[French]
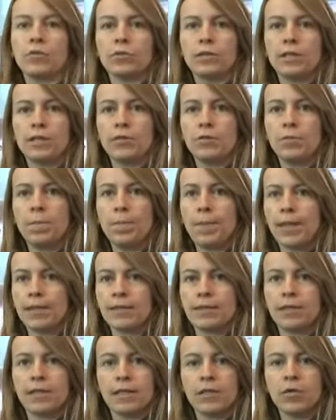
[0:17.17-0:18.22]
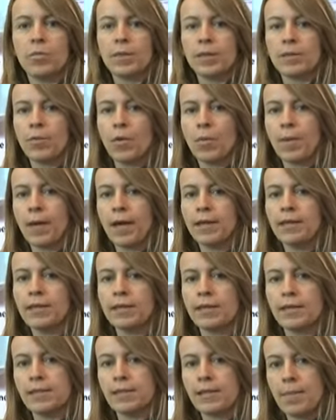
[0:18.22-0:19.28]
Donc c'est une pâte qui est complètement prête
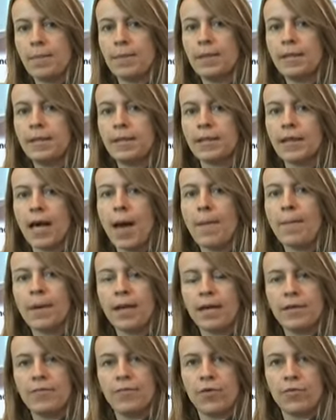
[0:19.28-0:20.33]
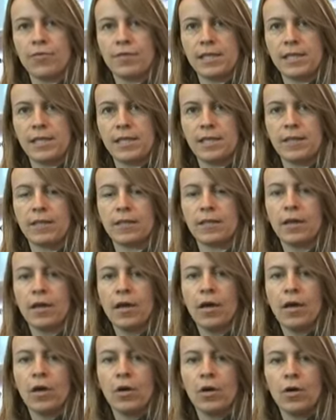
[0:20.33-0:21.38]
et qui s'applique après l'effort physique
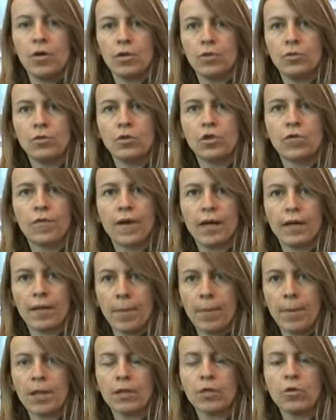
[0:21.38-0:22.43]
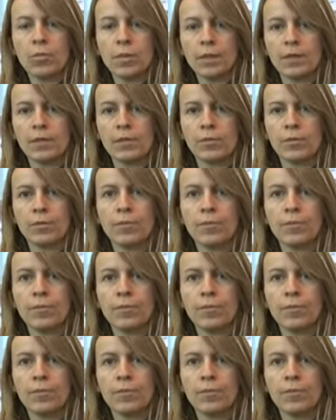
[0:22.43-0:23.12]
euh, du cheval, après une compétition.